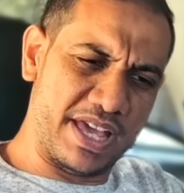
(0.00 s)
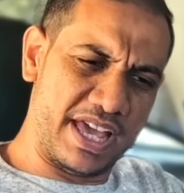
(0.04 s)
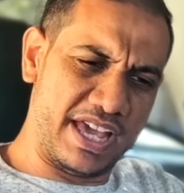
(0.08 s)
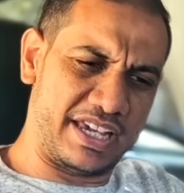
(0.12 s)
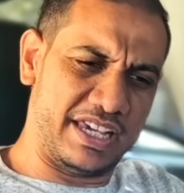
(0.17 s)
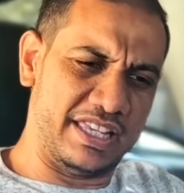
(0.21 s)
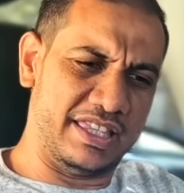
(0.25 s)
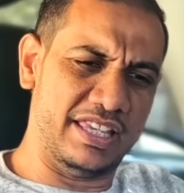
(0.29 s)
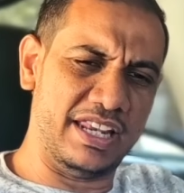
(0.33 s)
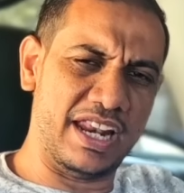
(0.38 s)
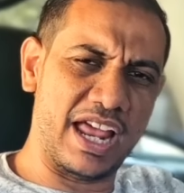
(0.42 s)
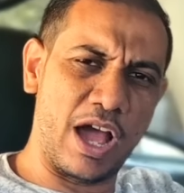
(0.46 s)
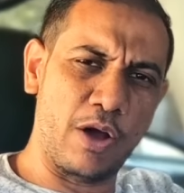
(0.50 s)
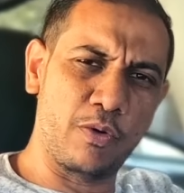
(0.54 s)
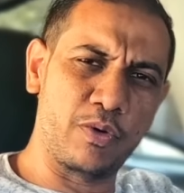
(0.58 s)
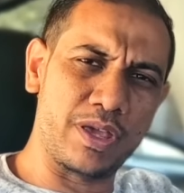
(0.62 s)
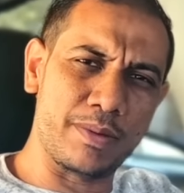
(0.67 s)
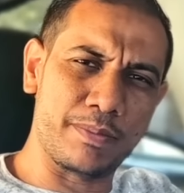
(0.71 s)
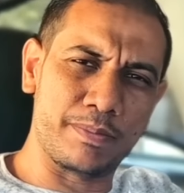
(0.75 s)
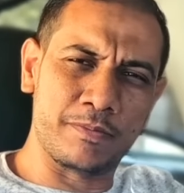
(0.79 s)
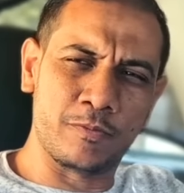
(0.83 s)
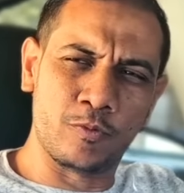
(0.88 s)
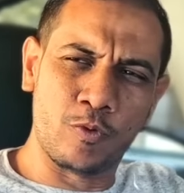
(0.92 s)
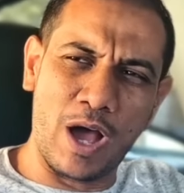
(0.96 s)
كتير قوي
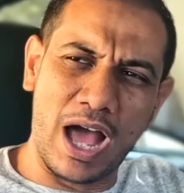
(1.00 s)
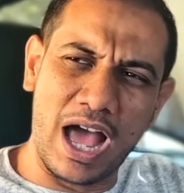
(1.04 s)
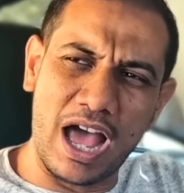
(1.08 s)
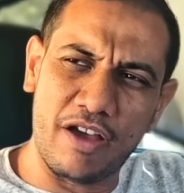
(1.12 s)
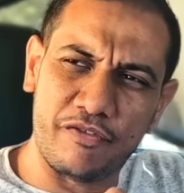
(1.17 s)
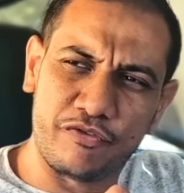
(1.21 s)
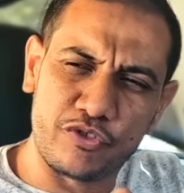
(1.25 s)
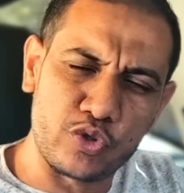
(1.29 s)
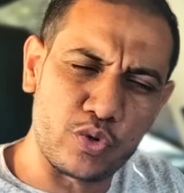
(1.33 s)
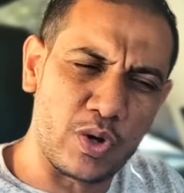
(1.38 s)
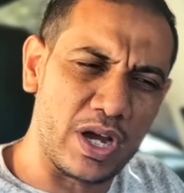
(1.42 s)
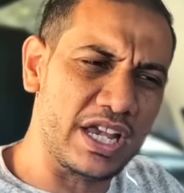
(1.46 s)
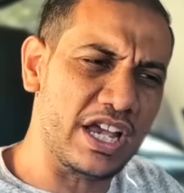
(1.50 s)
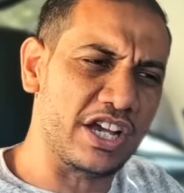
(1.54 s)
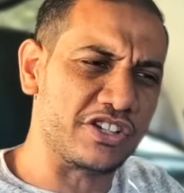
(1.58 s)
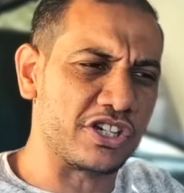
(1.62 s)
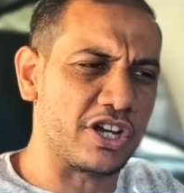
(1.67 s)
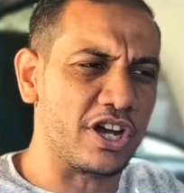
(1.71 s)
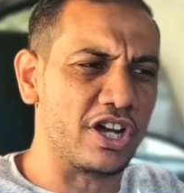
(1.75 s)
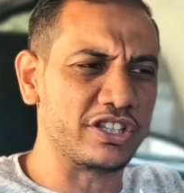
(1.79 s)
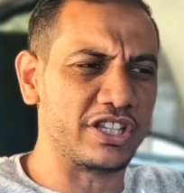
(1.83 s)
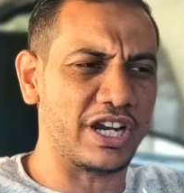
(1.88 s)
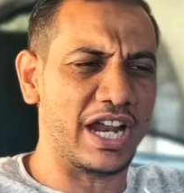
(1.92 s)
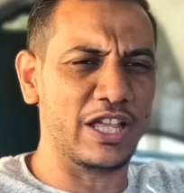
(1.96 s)
وقف شويه عشان
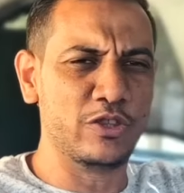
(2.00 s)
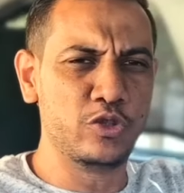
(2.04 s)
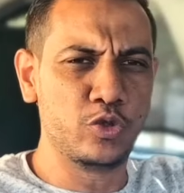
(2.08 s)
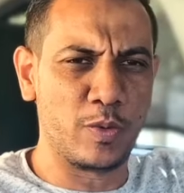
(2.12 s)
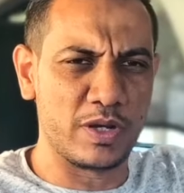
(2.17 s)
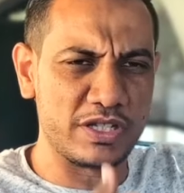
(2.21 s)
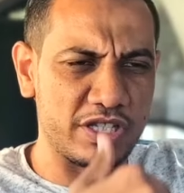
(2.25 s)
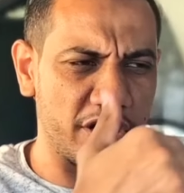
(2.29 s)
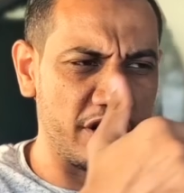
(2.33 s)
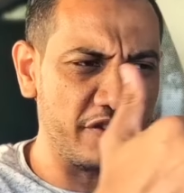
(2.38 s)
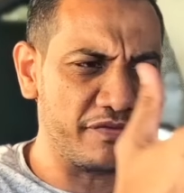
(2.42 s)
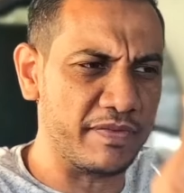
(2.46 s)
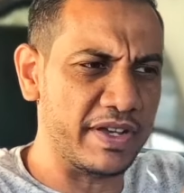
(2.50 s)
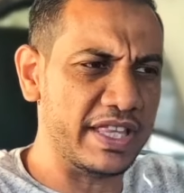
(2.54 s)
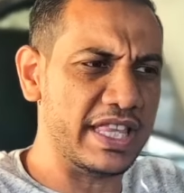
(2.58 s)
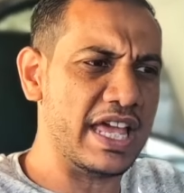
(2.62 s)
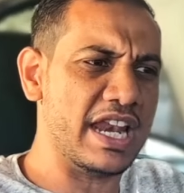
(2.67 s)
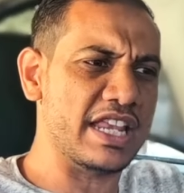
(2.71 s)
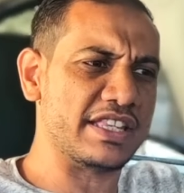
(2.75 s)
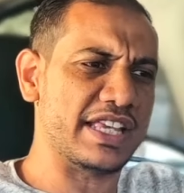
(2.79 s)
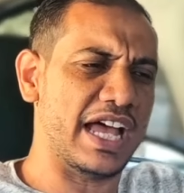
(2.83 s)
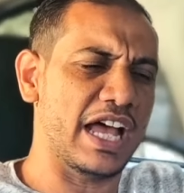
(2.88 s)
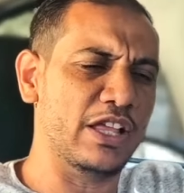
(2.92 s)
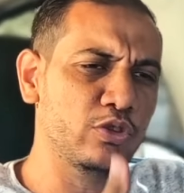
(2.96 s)
خاطر عنده مصاريف
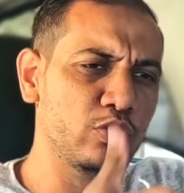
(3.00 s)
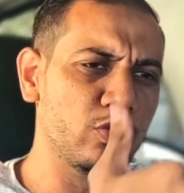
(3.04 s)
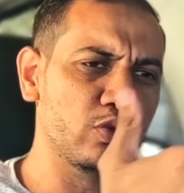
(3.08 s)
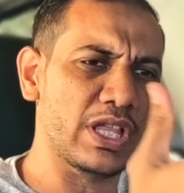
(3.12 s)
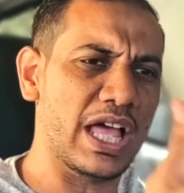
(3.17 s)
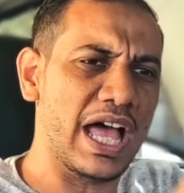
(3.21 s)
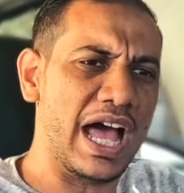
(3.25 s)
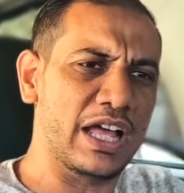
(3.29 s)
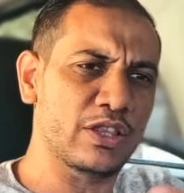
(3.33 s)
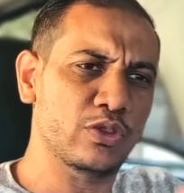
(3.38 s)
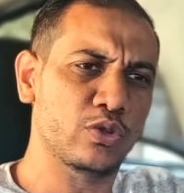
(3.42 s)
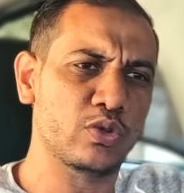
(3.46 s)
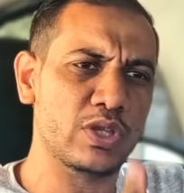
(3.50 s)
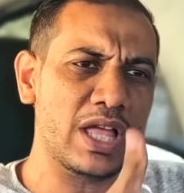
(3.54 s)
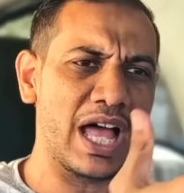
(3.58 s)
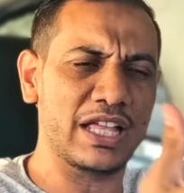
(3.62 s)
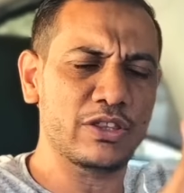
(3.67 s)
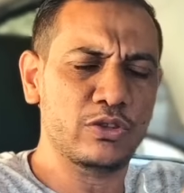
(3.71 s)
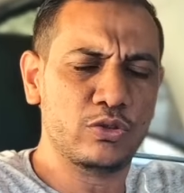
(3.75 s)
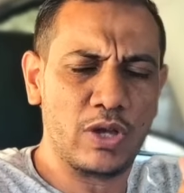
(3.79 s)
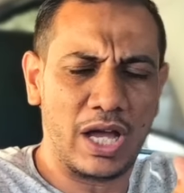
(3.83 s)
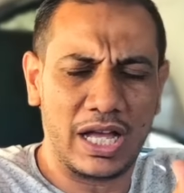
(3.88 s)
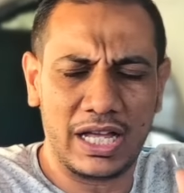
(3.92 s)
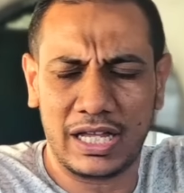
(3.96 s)
مدارس عنده ده عنده ده
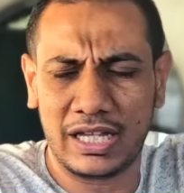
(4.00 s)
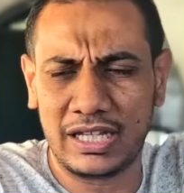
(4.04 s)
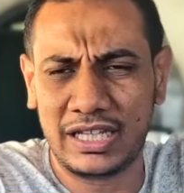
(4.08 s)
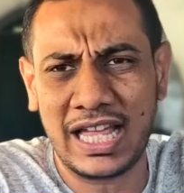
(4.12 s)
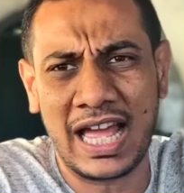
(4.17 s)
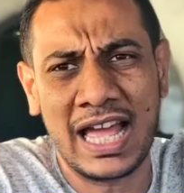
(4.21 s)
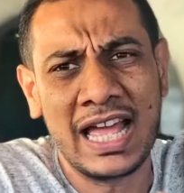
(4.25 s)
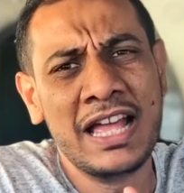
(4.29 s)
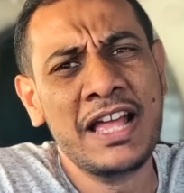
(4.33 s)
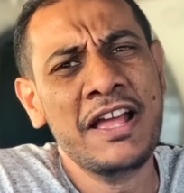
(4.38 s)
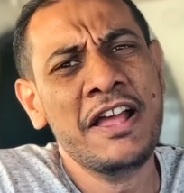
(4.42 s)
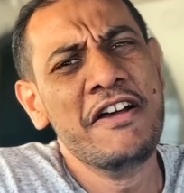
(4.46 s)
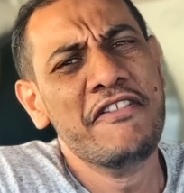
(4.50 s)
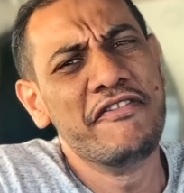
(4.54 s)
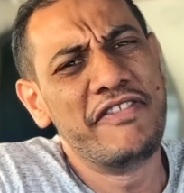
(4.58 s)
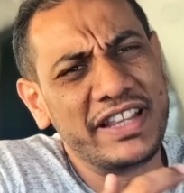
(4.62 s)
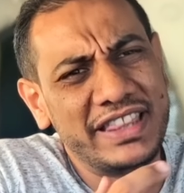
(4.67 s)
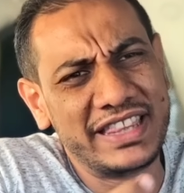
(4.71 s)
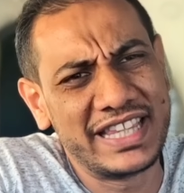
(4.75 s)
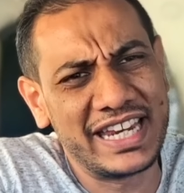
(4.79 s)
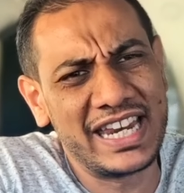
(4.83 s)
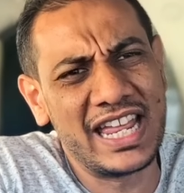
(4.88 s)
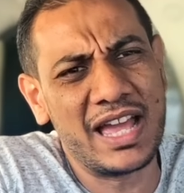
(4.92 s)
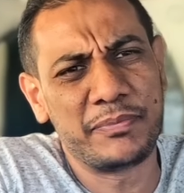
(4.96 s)
عنده ده
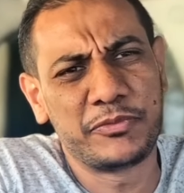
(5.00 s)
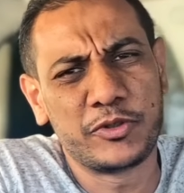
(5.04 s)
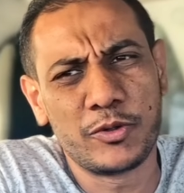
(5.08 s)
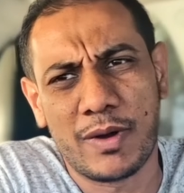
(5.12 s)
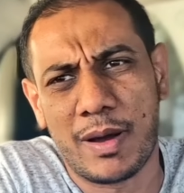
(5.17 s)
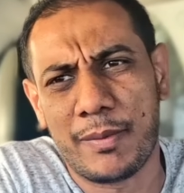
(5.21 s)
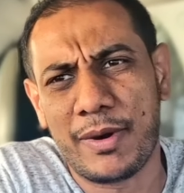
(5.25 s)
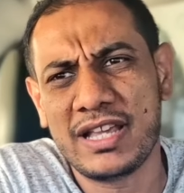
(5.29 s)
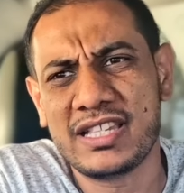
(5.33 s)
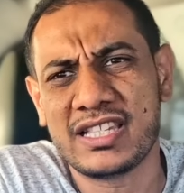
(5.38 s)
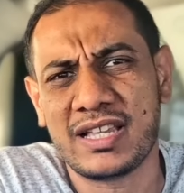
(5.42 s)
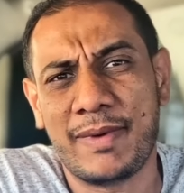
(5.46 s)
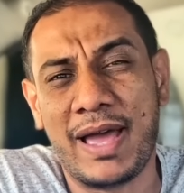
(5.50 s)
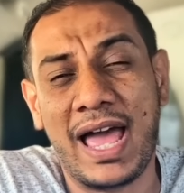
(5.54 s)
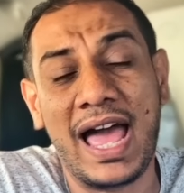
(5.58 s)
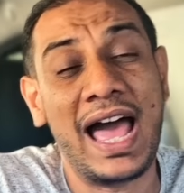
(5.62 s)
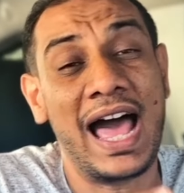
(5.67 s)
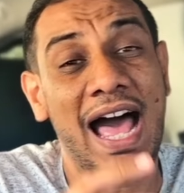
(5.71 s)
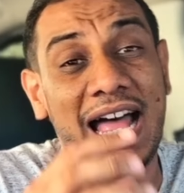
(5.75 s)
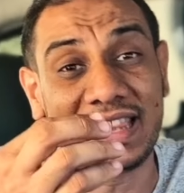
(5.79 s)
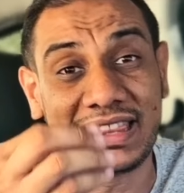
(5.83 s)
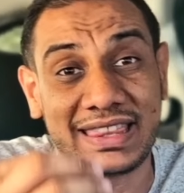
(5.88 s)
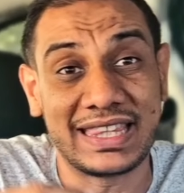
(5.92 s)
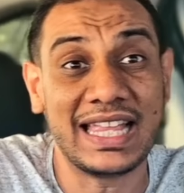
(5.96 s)
فالدنيا بتبقى بايظه معاه
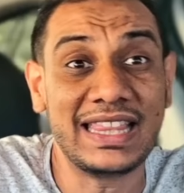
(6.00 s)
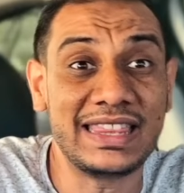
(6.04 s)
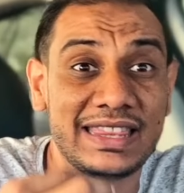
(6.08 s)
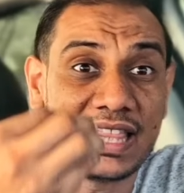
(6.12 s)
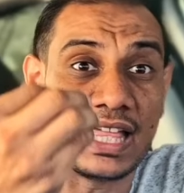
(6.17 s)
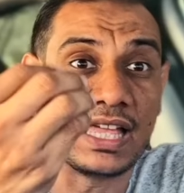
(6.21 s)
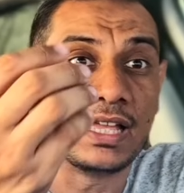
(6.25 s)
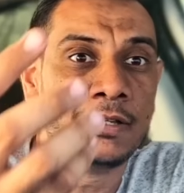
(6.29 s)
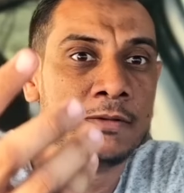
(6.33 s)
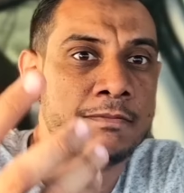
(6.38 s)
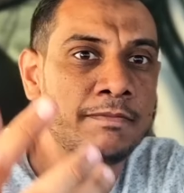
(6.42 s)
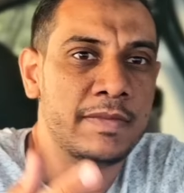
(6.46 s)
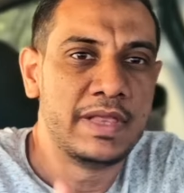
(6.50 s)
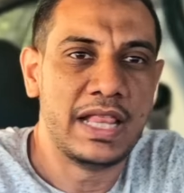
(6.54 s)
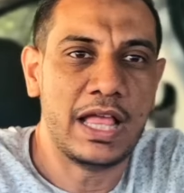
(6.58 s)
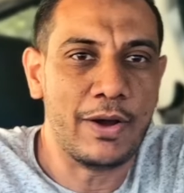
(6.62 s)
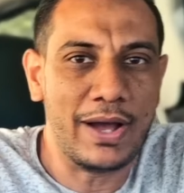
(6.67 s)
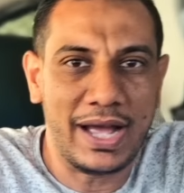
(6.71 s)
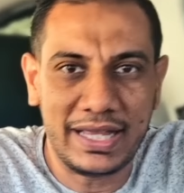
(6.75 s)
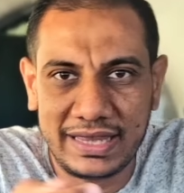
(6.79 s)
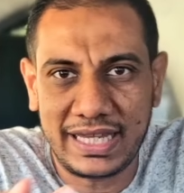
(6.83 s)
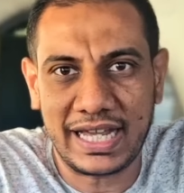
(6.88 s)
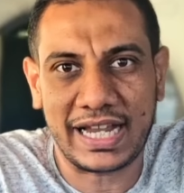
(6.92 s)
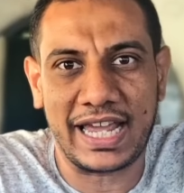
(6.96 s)
حتى انت لو
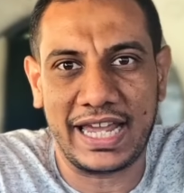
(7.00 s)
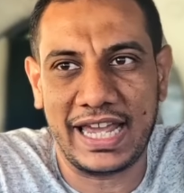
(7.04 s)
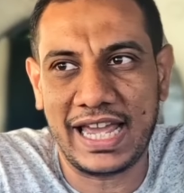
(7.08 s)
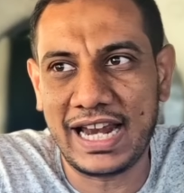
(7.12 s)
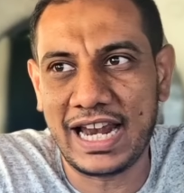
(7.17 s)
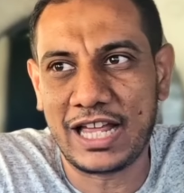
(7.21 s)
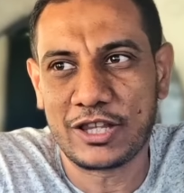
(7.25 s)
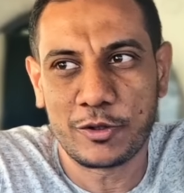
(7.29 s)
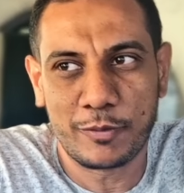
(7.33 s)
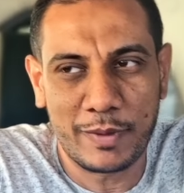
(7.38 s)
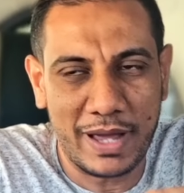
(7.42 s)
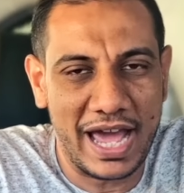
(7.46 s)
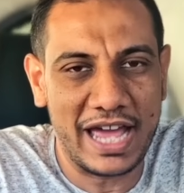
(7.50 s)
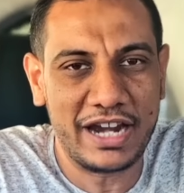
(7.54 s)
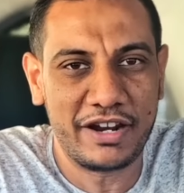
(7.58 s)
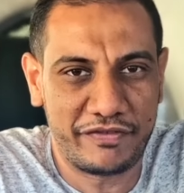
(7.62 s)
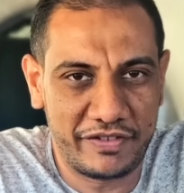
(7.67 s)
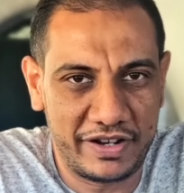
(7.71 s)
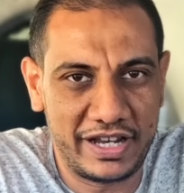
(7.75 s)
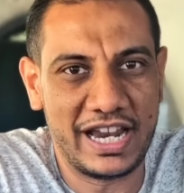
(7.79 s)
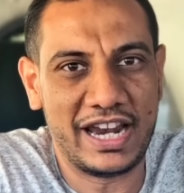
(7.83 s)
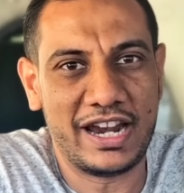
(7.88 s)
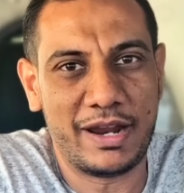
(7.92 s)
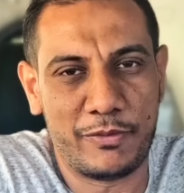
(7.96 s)
عندك عيال هتبقى عارف
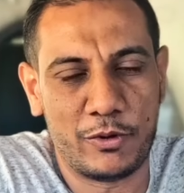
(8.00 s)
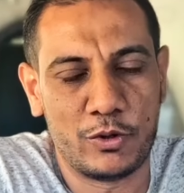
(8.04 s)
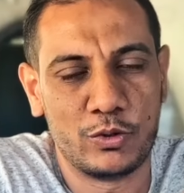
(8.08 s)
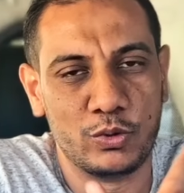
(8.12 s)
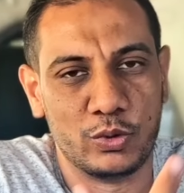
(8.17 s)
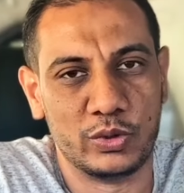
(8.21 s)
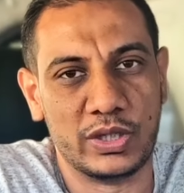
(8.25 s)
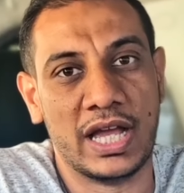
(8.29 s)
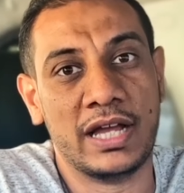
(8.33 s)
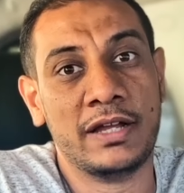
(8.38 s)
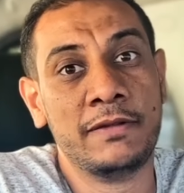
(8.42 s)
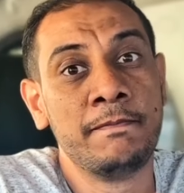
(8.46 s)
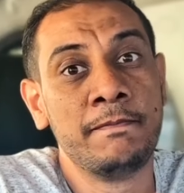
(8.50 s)
اللي انا بقوله ده